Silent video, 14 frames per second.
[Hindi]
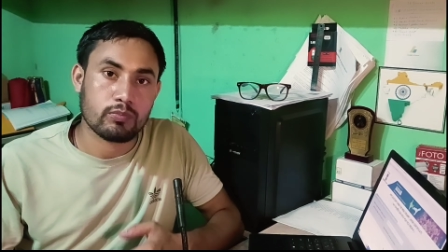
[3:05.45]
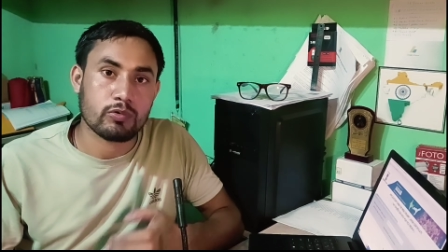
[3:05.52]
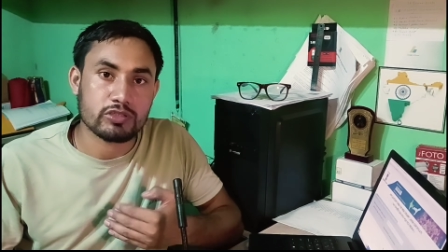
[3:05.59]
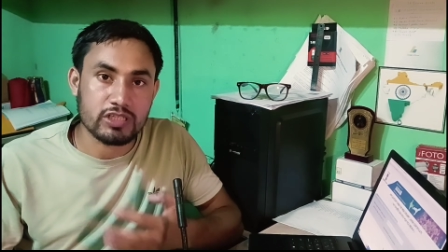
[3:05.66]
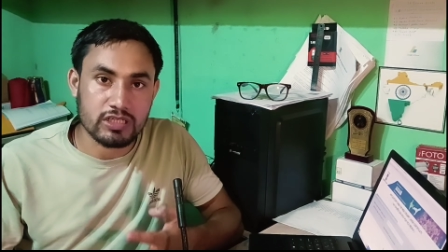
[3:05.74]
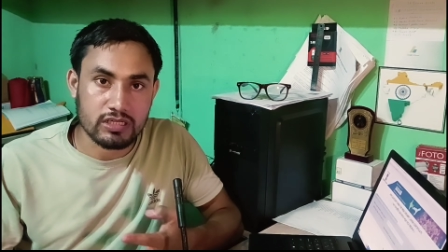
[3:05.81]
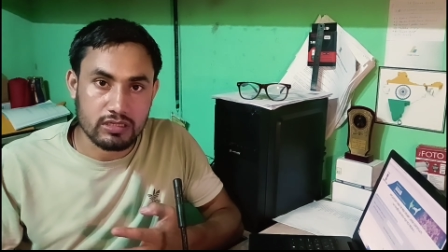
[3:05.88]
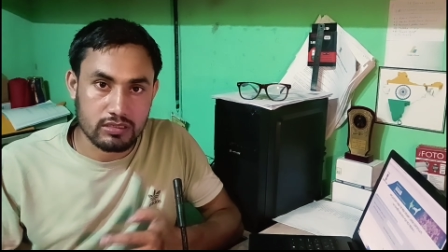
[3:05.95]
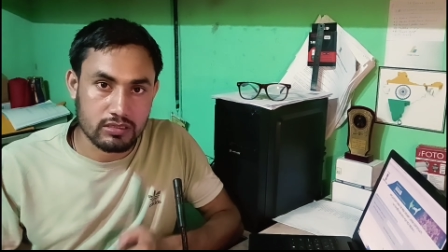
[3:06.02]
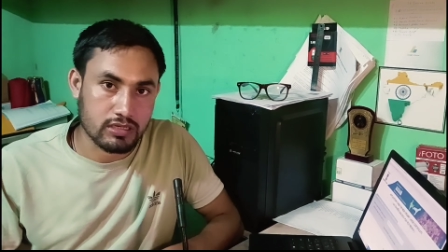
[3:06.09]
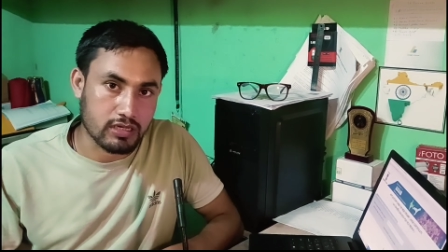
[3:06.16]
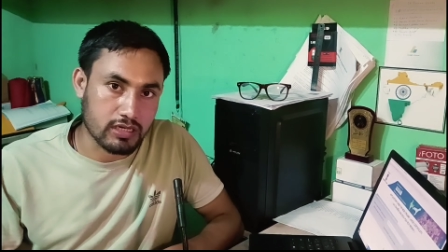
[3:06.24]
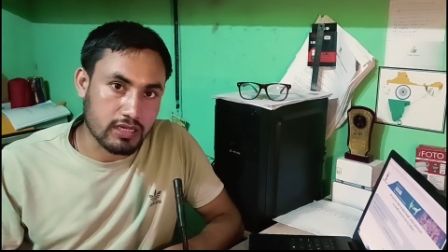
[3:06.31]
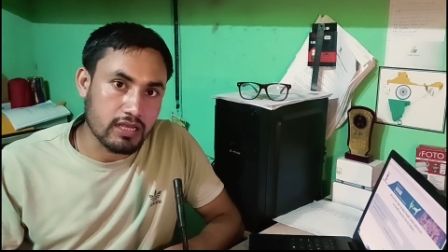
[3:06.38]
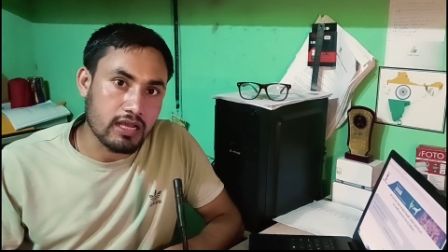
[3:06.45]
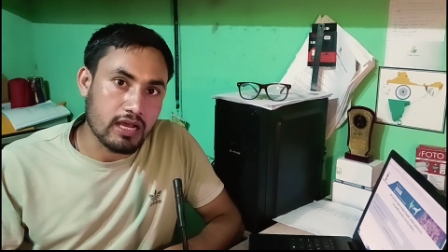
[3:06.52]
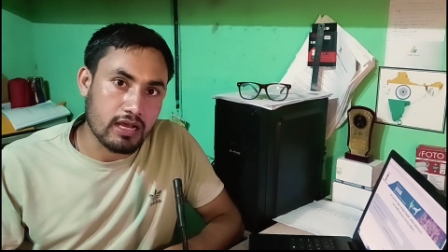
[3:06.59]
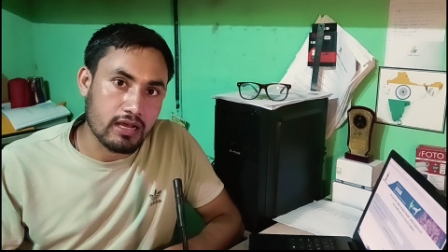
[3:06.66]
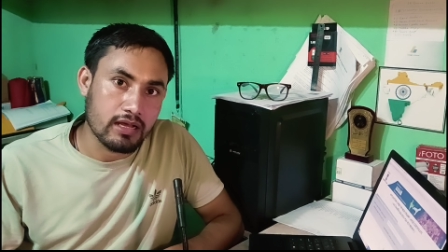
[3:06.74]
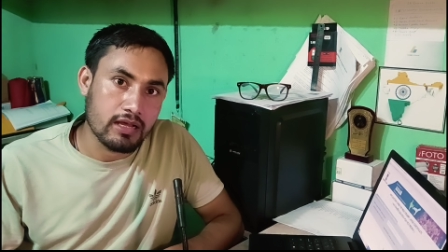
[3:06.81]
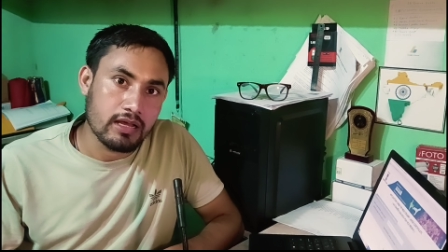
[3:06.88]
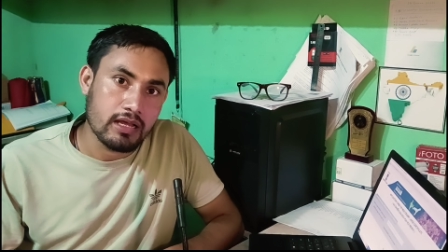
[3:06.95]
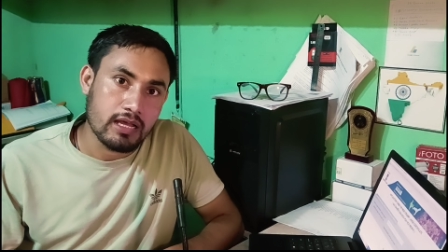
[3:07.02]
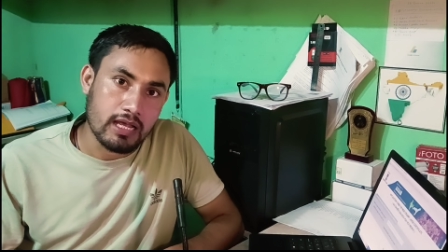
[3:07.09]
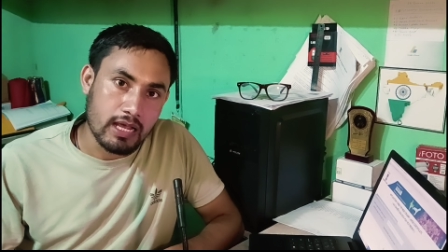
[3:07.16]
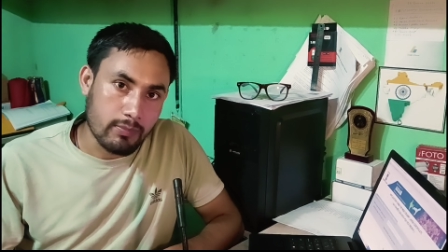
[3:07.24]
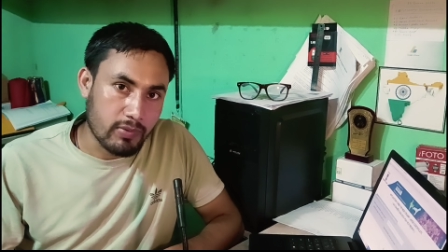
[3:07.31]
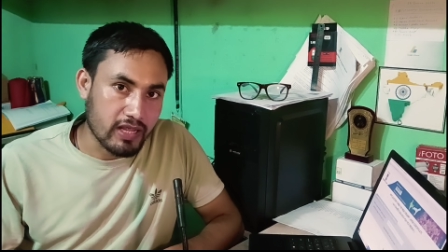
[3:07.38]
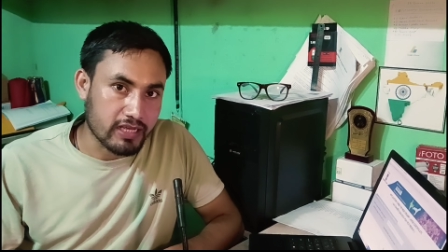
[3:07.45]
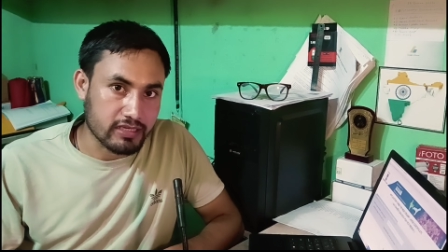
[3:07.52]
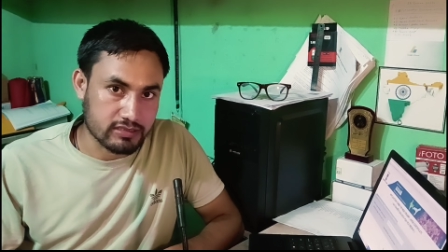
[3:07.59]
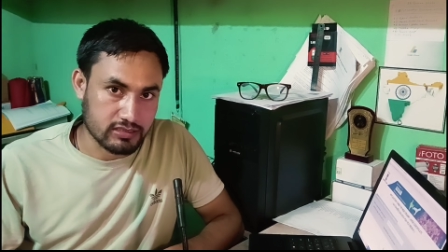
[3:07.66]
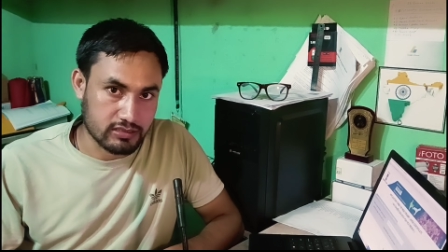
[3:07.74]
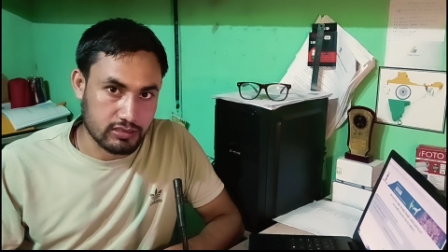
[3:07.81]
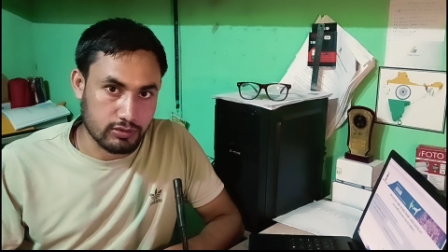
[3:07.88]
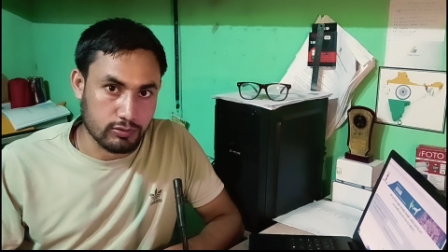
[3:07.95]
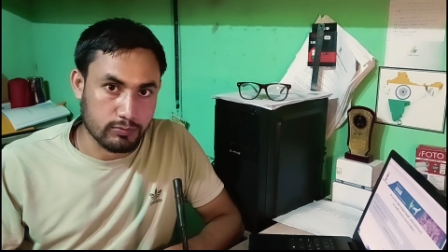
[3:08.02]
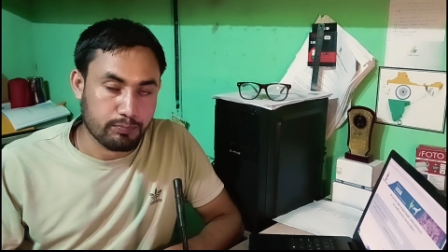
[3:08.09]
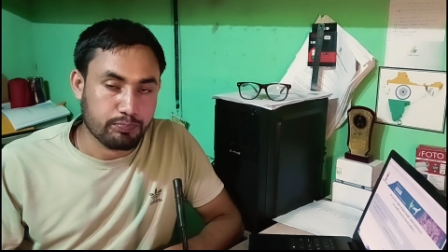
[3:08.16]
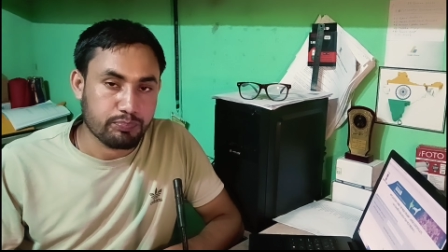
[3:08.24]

प्रोसीड करके अप्लाई कर सकते हो